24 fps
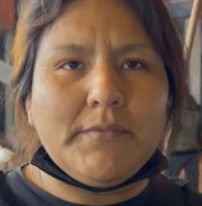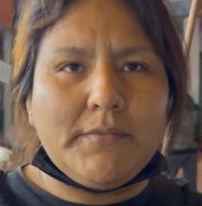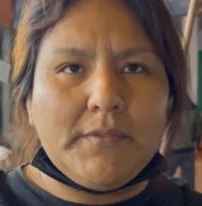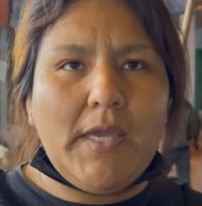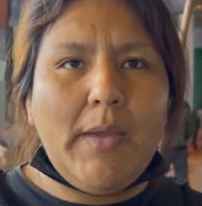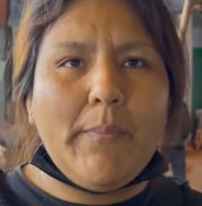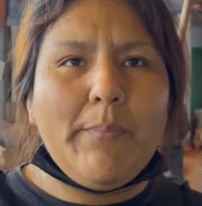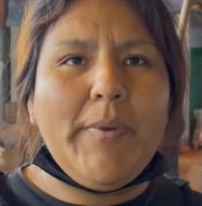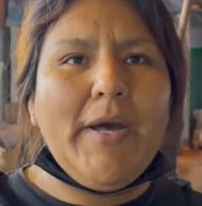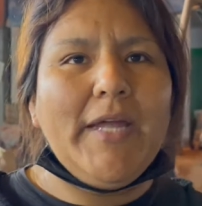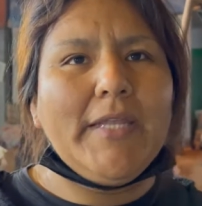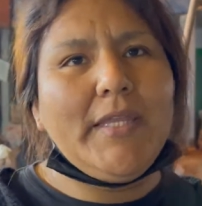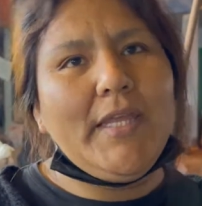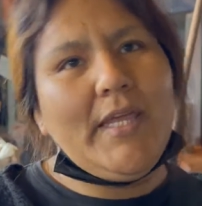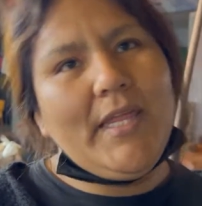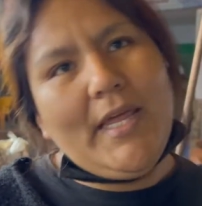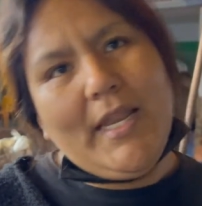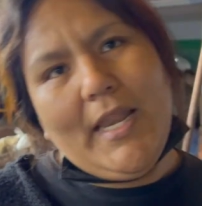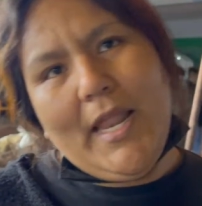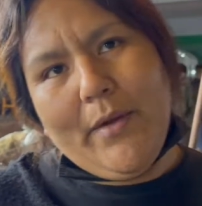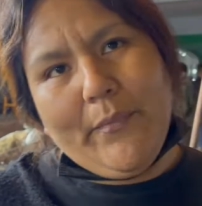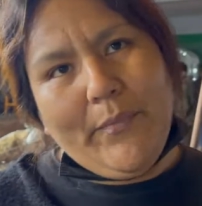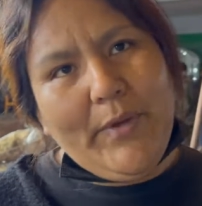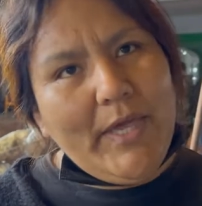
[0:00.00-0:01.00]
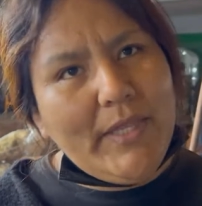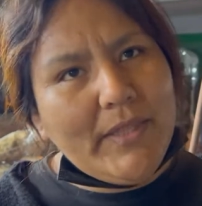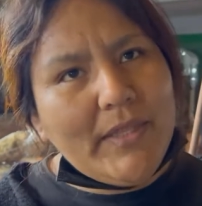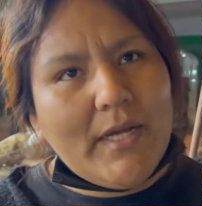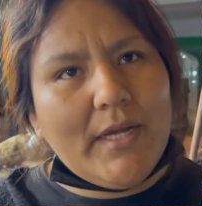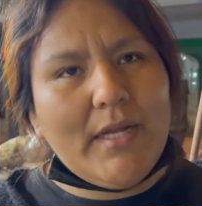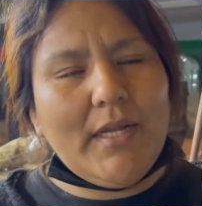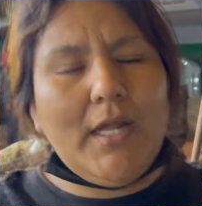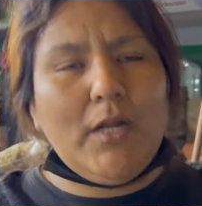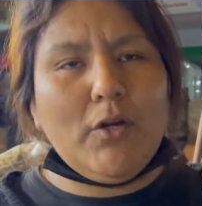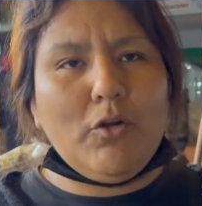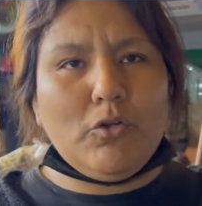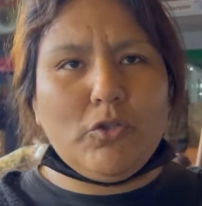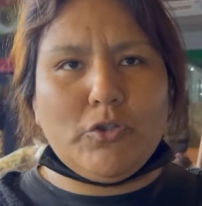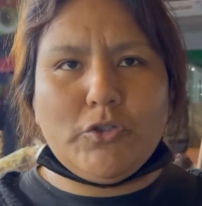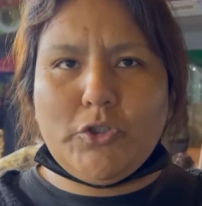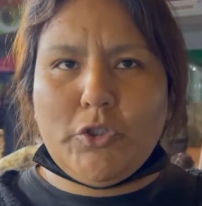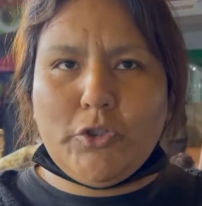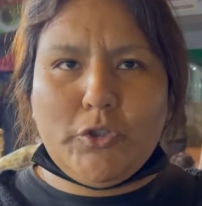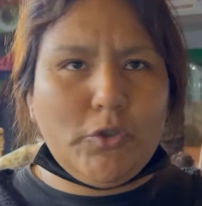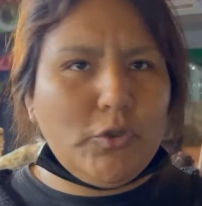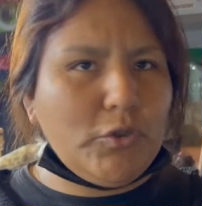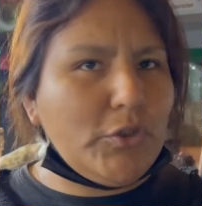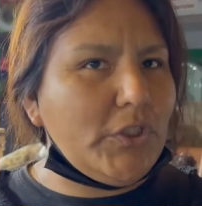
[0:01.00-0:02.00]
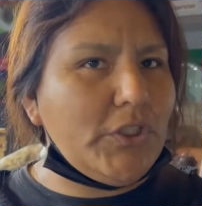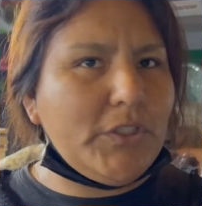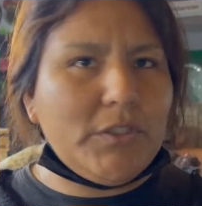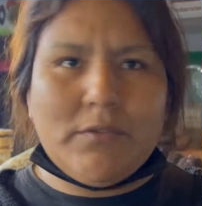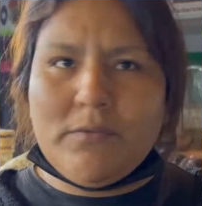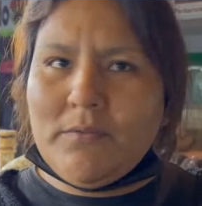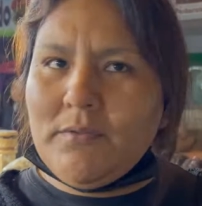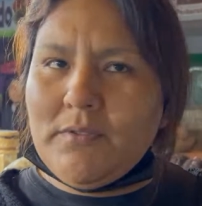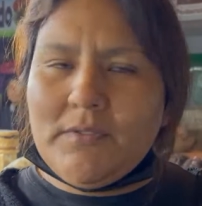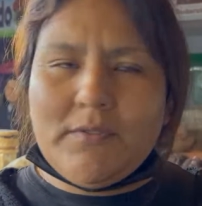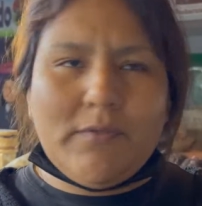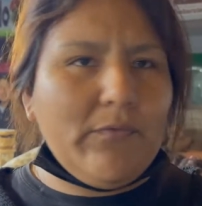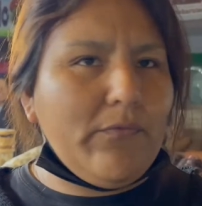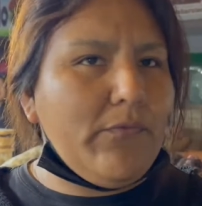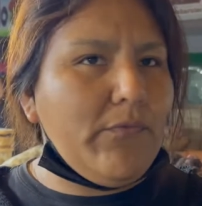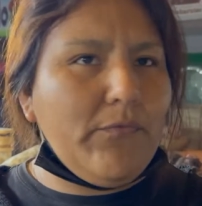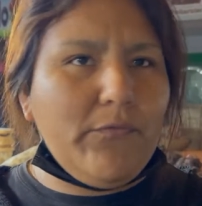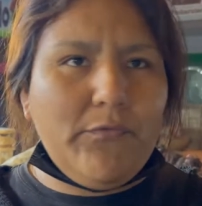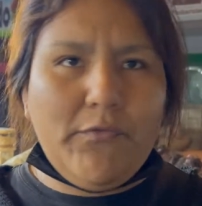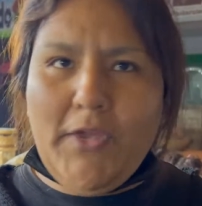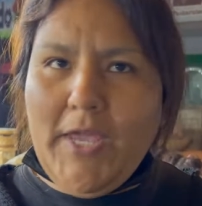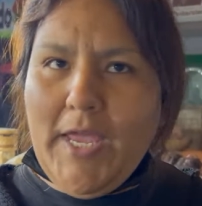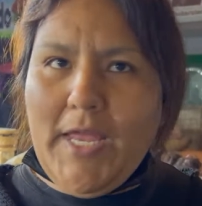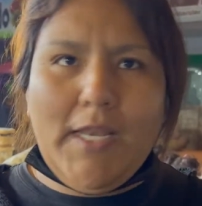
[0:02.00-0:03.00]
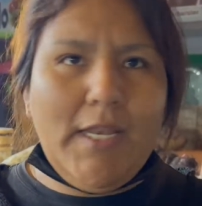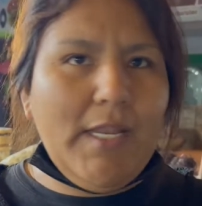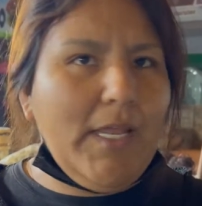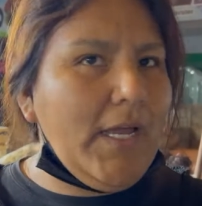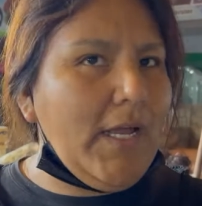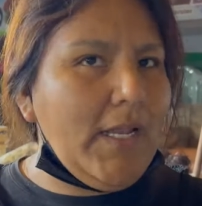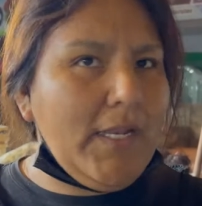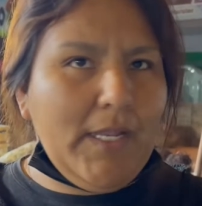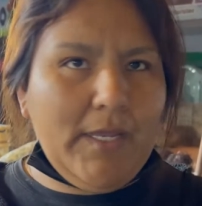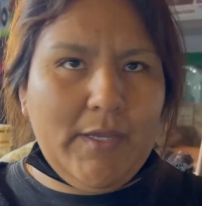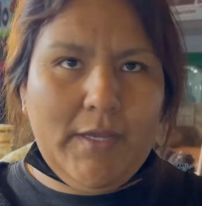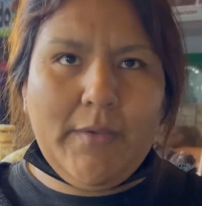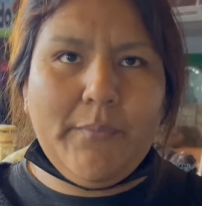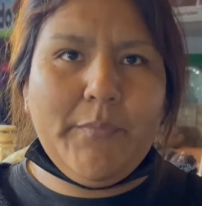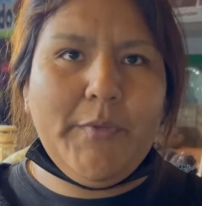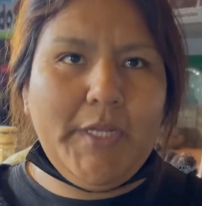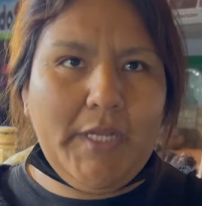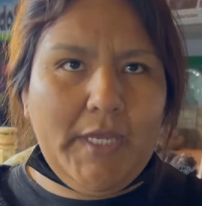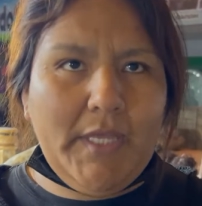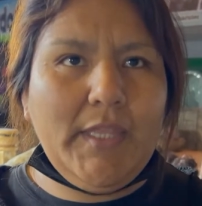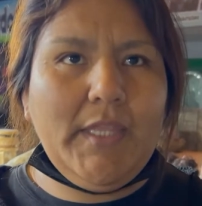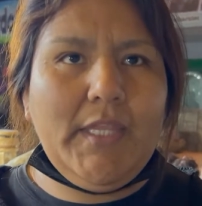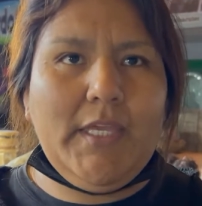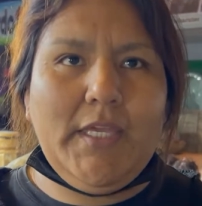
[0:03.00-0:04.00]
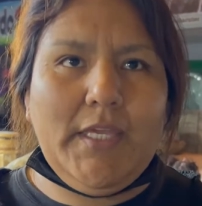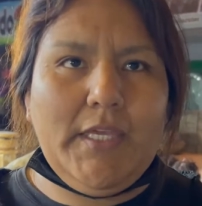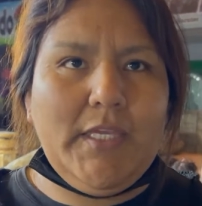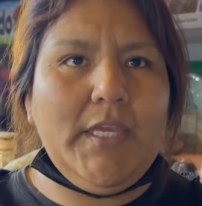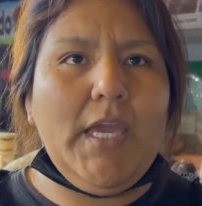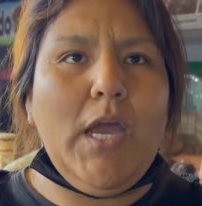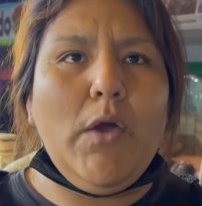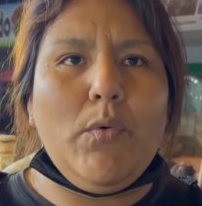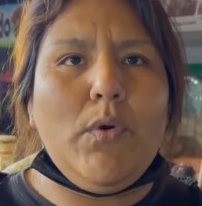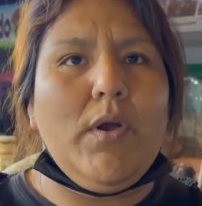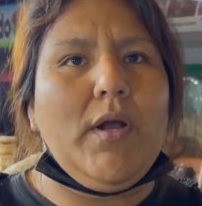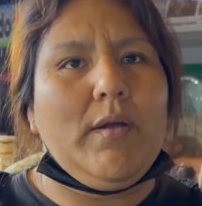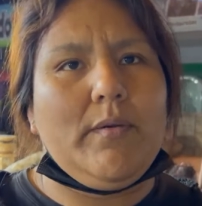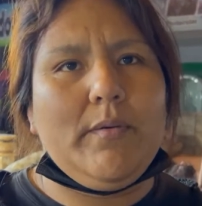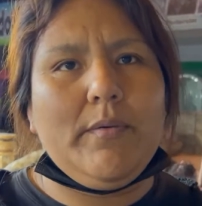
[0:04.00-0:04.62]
Y aparte de la venta, claro, nosotros fiel a la Virgen de Yauca.